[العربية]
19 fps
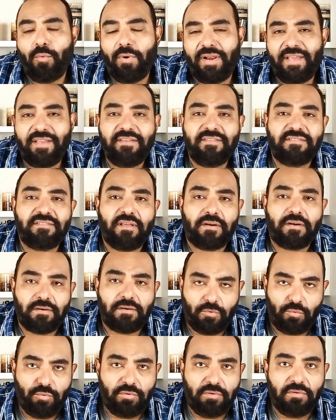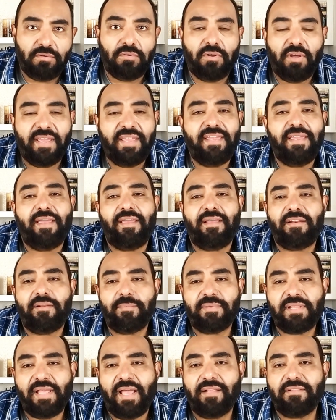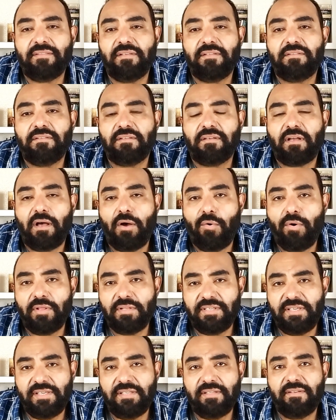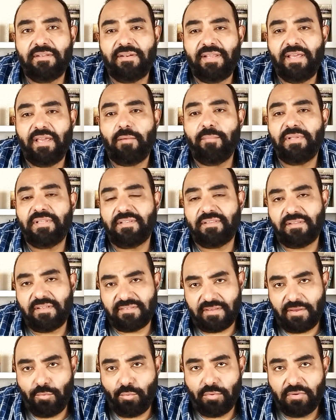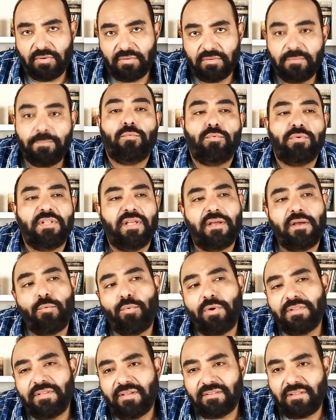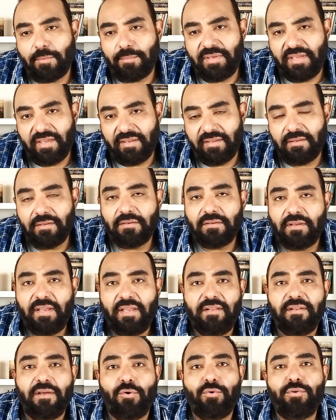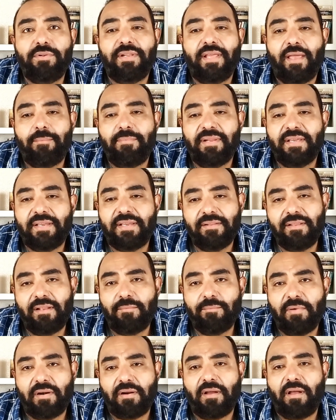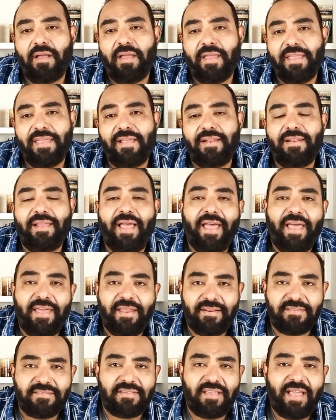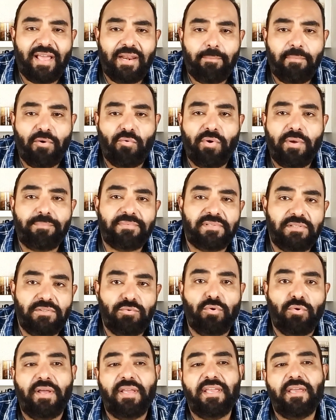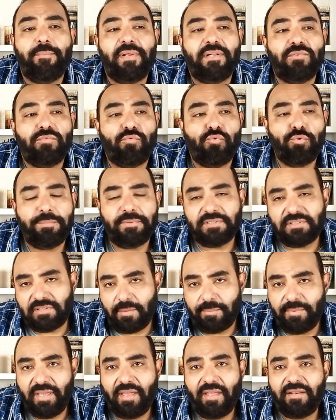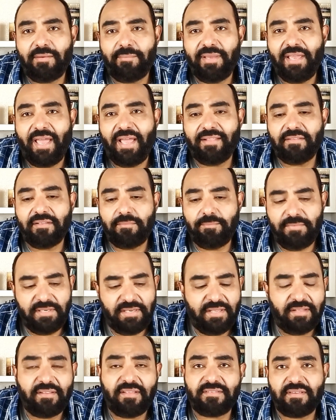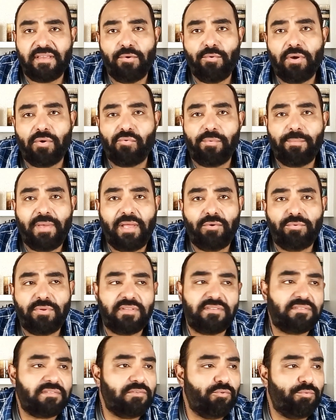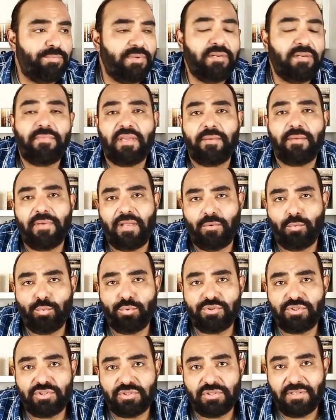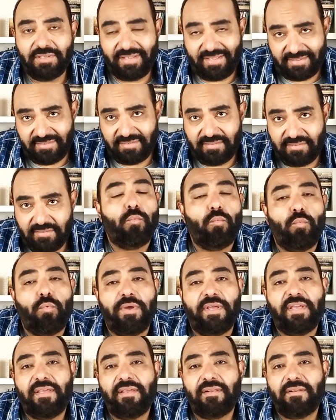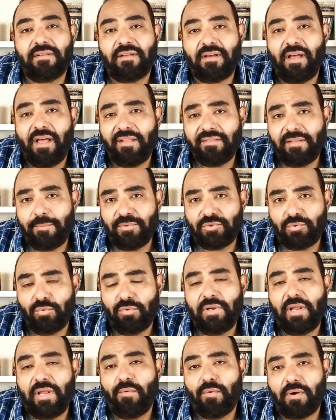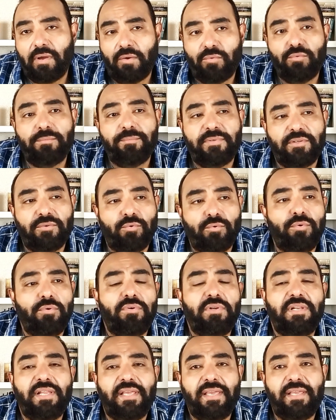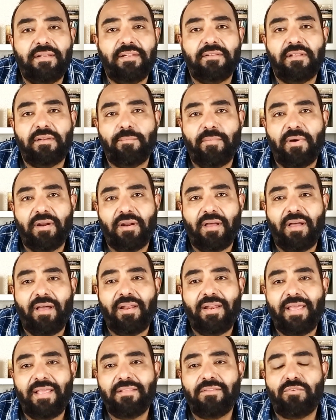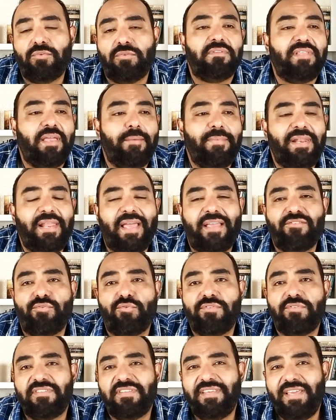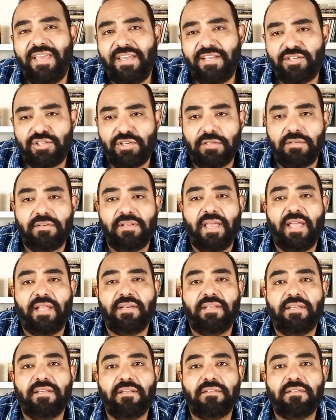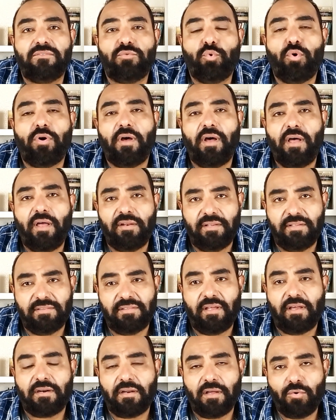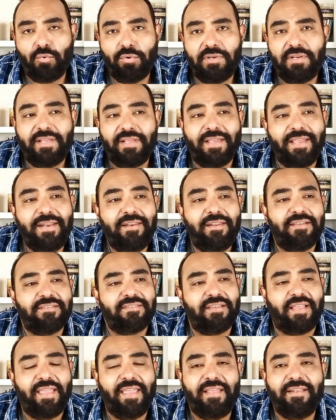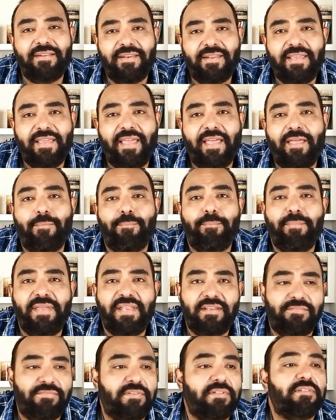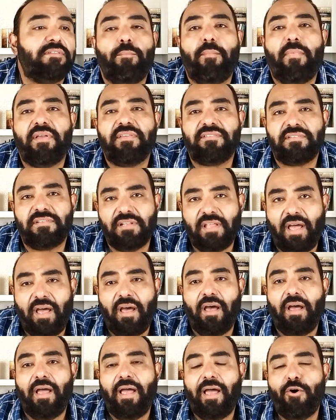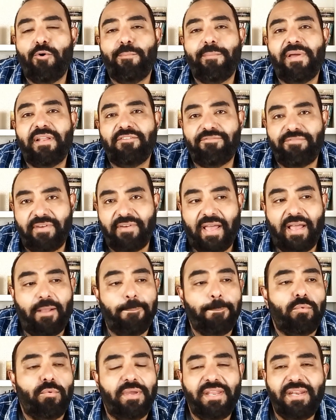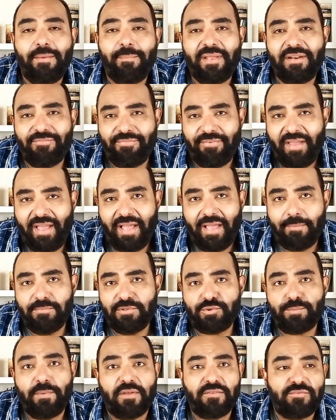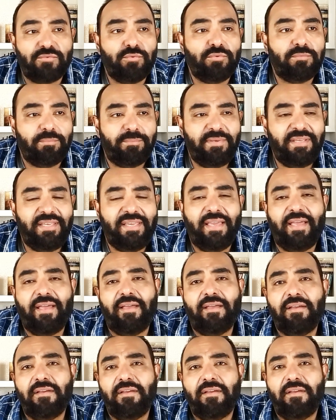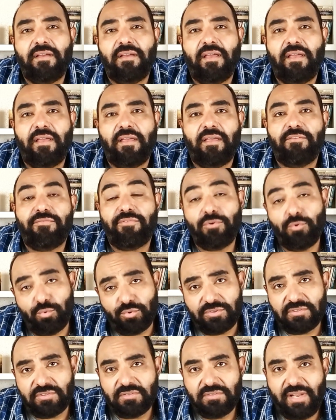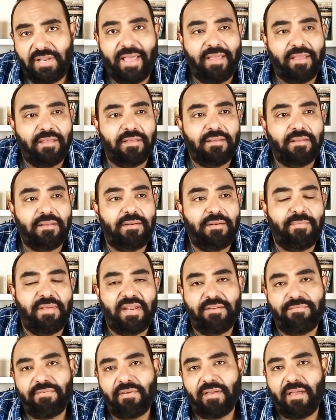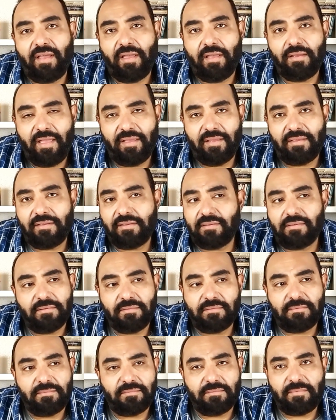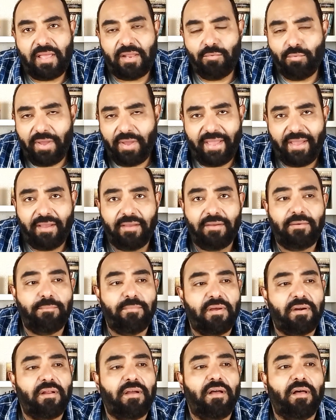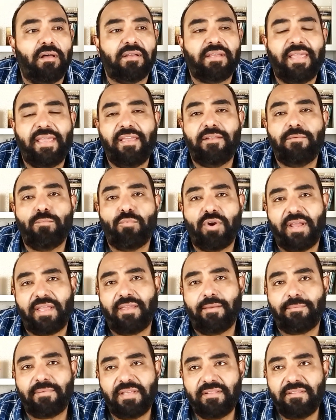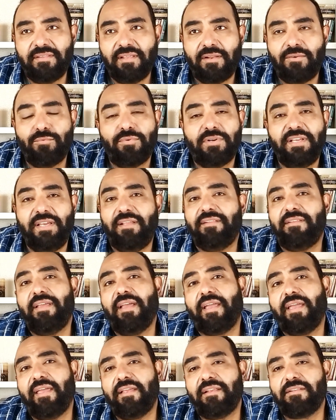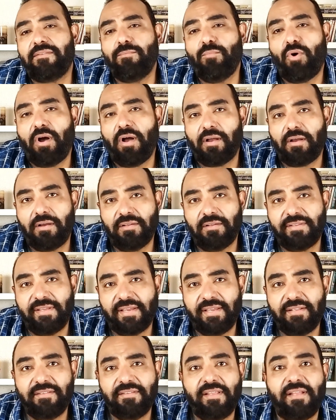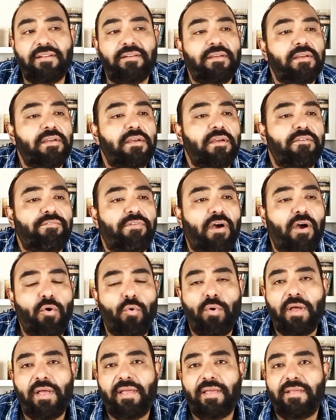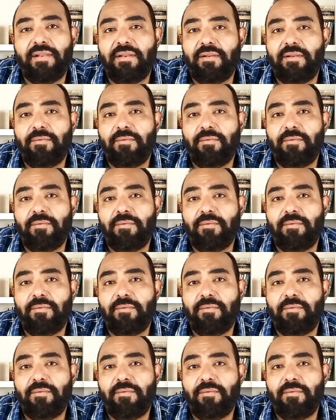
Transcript: وليس الرجل هي اللي بتحدد قوانين لعبة التزاوج وده وضع طبيعي احنا قلنا قبل كده المرأة هي الحارسة على بوابة النوع هي مندوب الطبيعة اللي بيحدد مين يتزاوج ويبقى له نسل ومين ما يبقالوش نسل والقاعدة بتقول أو القانون بيقول إن المرأة لن تعمل اسوسيشن يعني تخالط الرجل إلا إذا كان ليها بنفيت مصلحة أو منفعة وهنا منفعة مش مقصود بيها آه، فلوس لا المنافع آه، أنواع المرأة كائن مركب جدا وليه احتياجات معقدة جدا فهو